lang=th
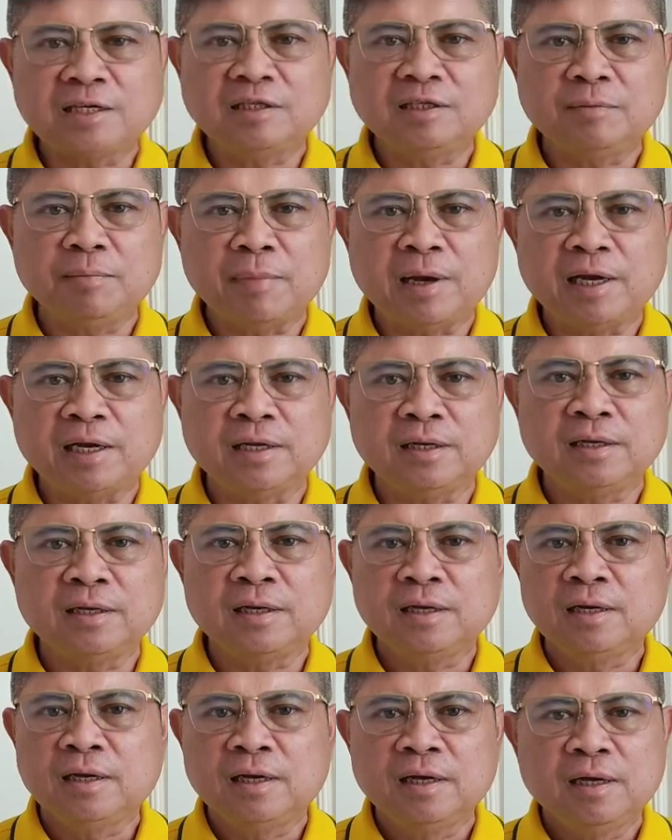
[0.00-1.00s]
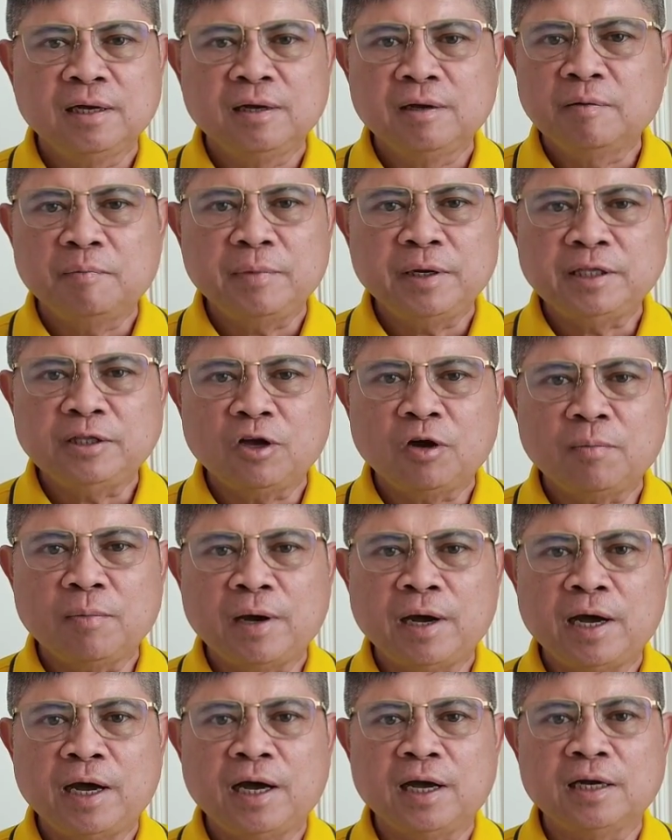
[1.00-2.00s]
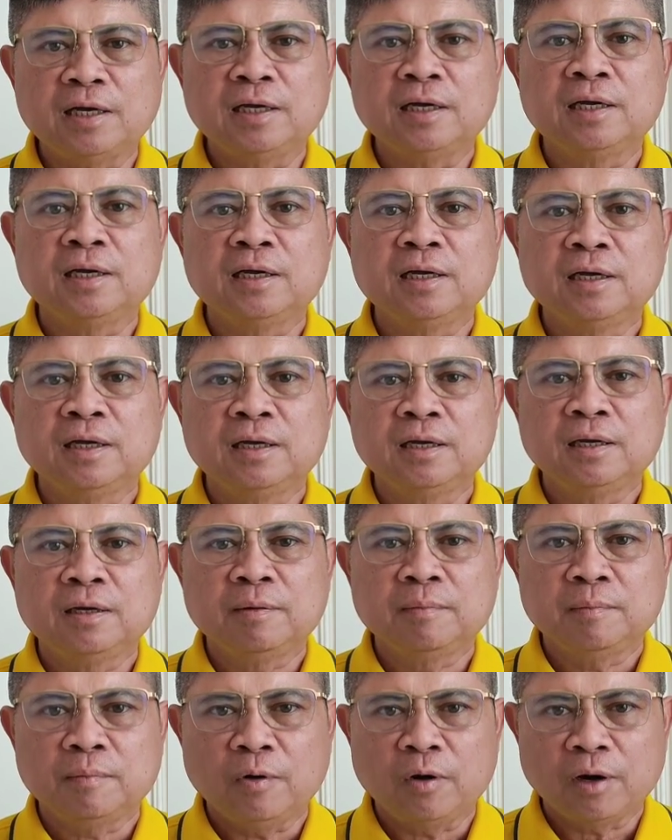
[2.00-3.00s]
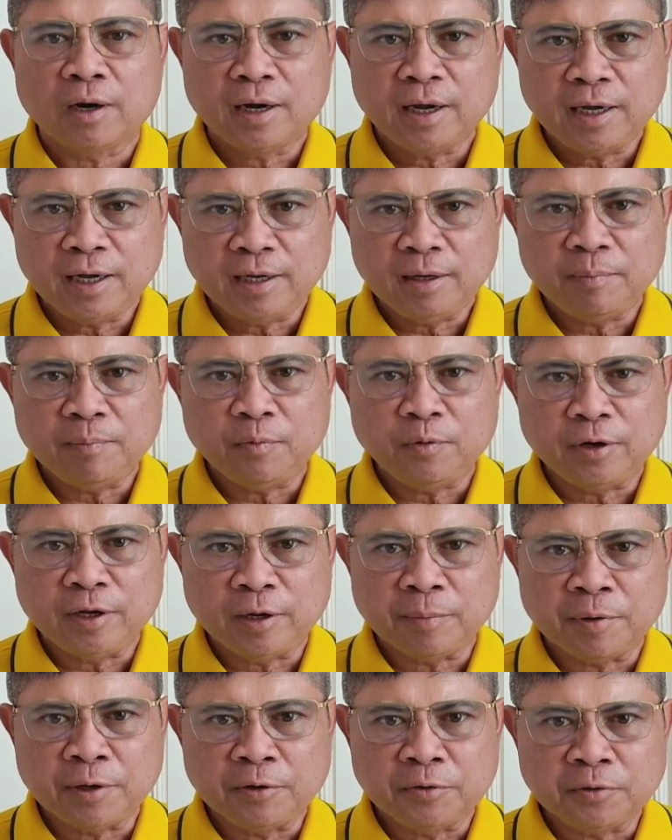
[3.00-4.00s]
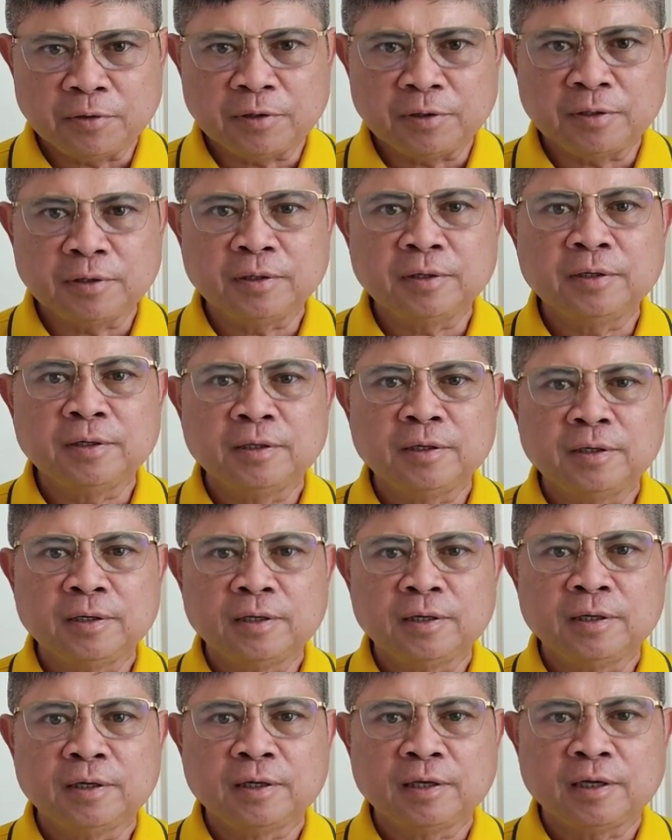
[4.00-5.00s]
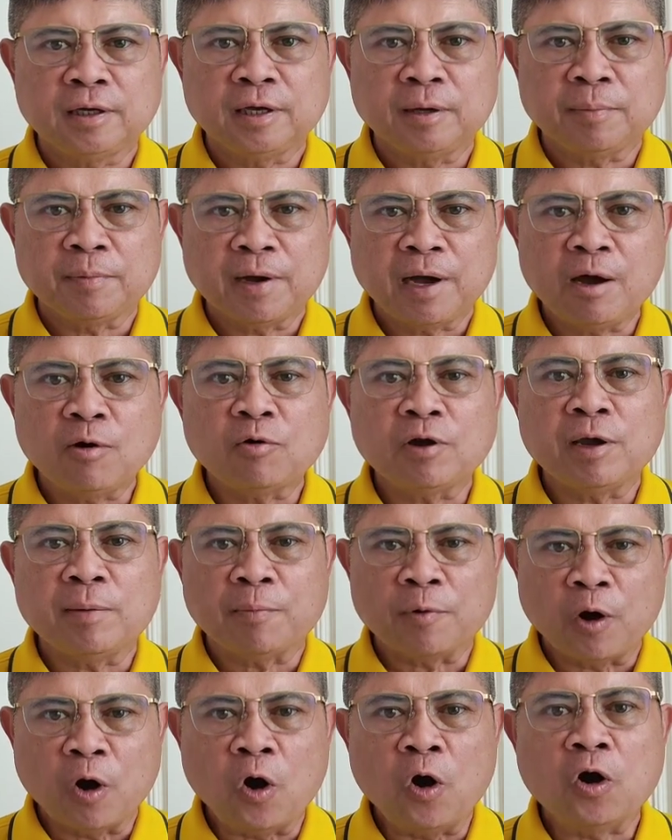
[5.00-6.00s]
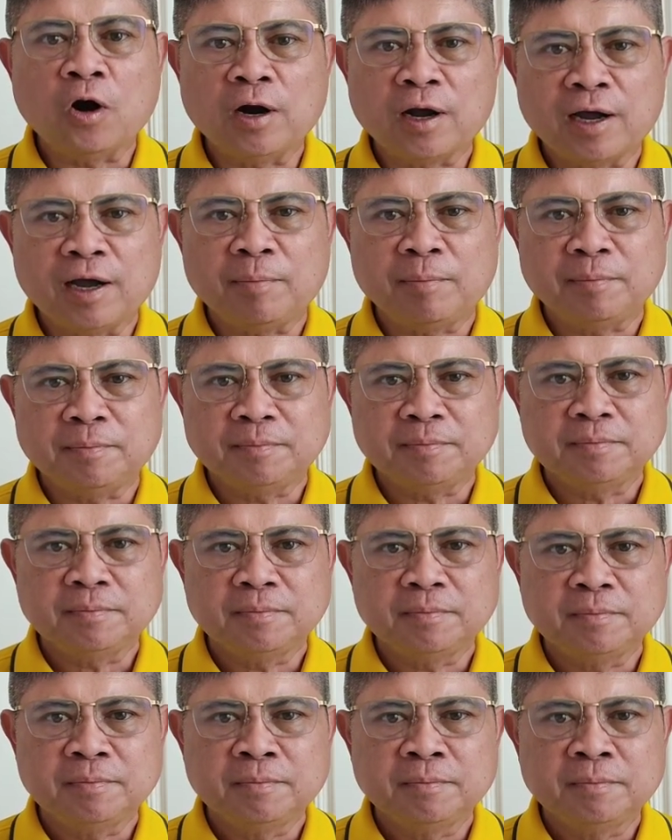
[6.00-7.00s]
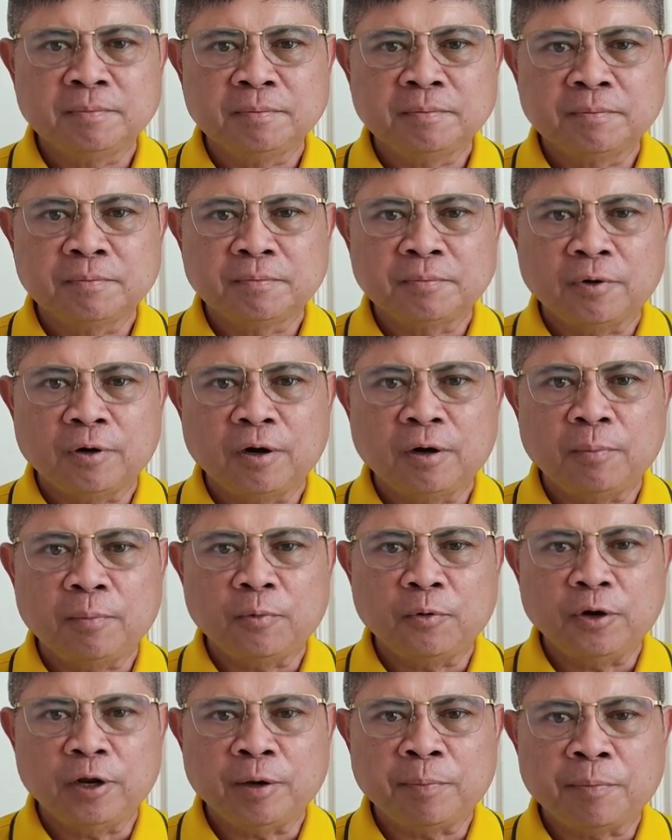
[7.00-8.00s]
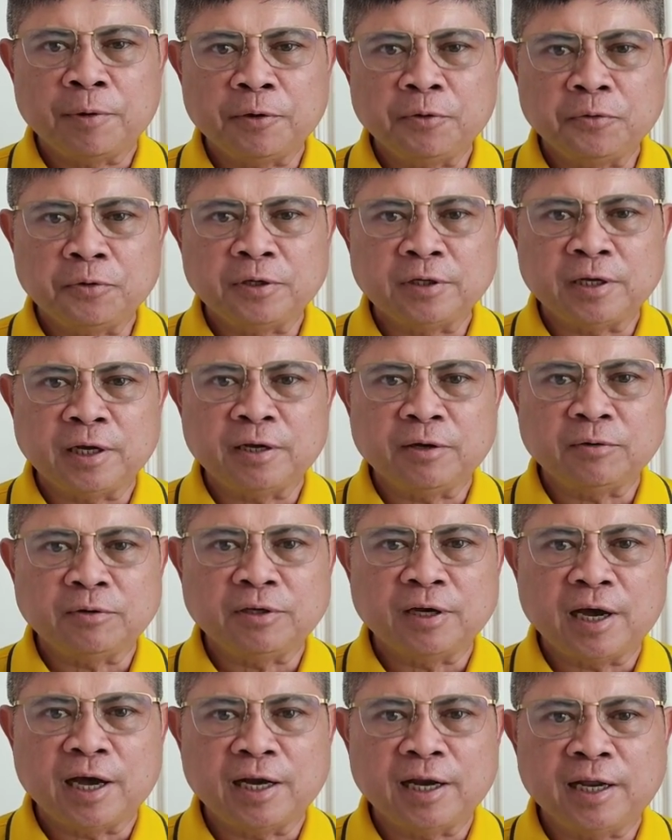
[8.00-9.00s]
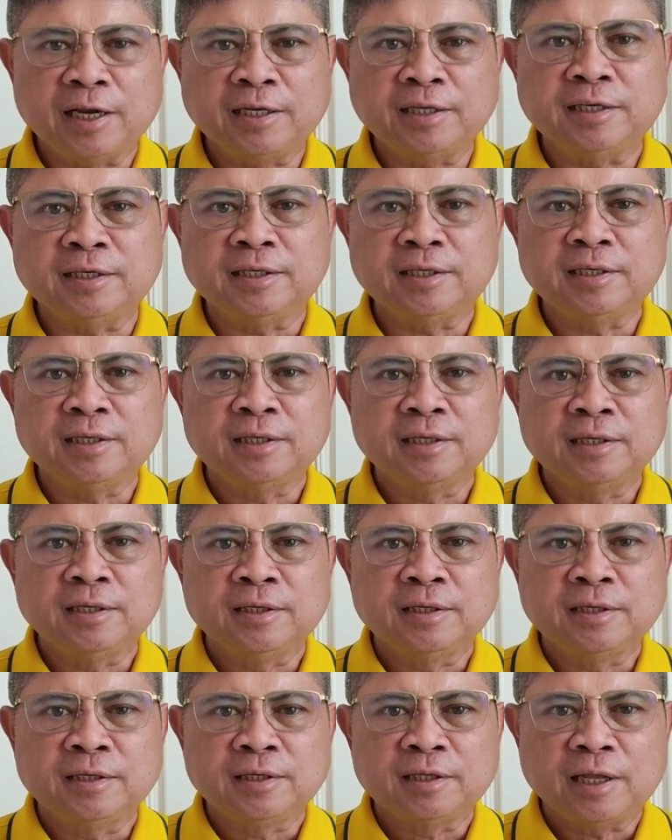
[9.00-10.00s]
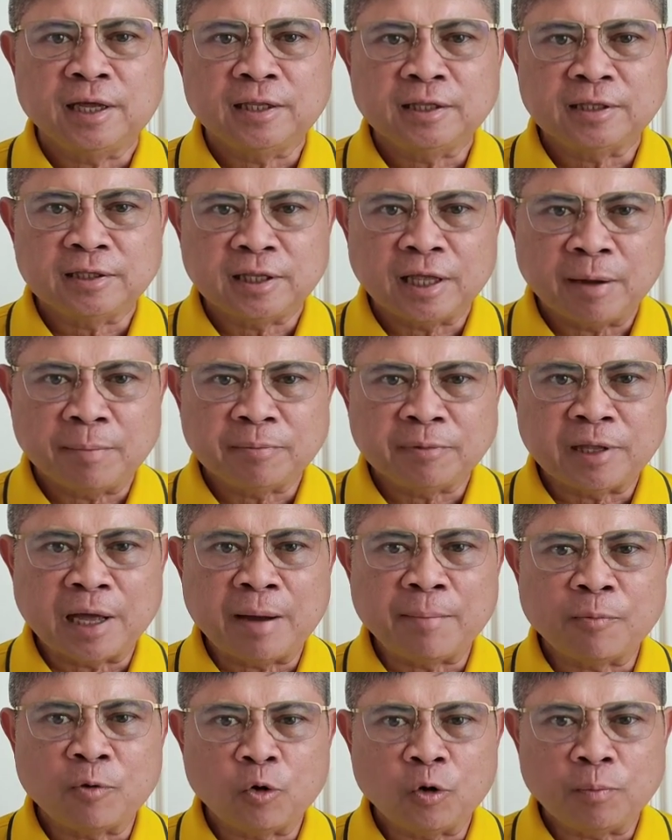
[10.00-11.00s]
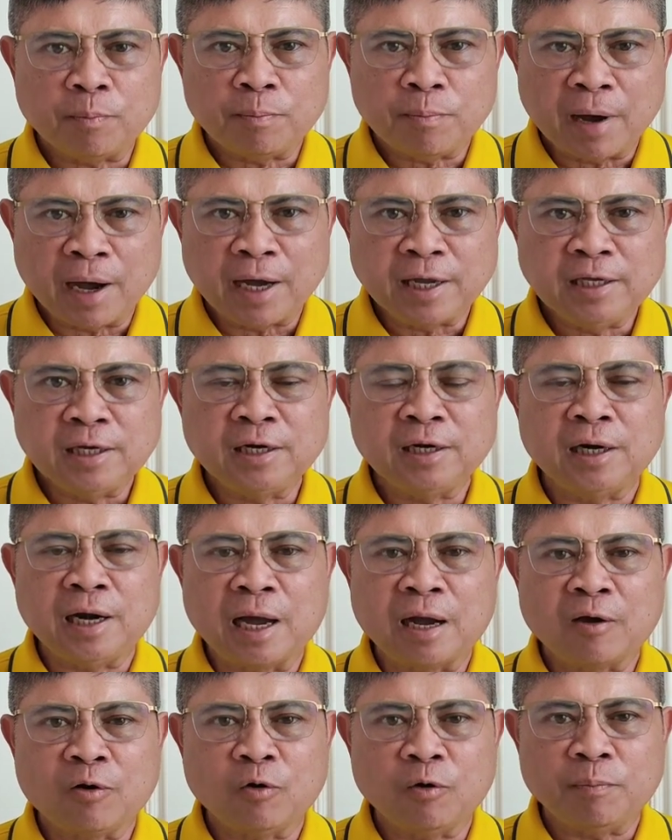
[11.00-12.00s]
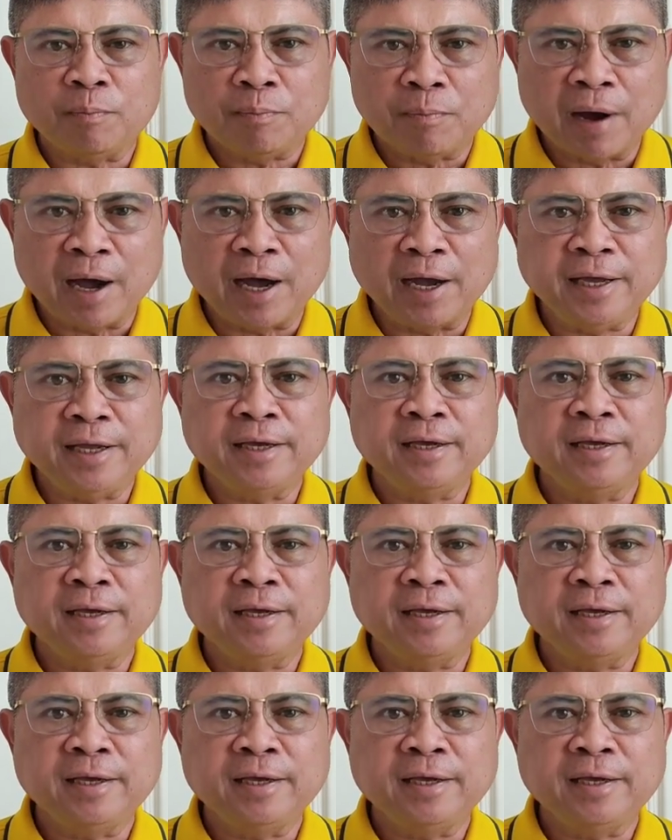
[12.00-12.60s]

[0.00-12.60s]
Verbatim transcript: งสิมันไม่ต้องมาบอกให้พลเอกประยุทธ์เก็บข้าวเก็บของนะครับ เพราะพลเอกประยุทธ์จันโอชานั้น ท่านทำตามกฎหมายยึดหลักกฎหมาย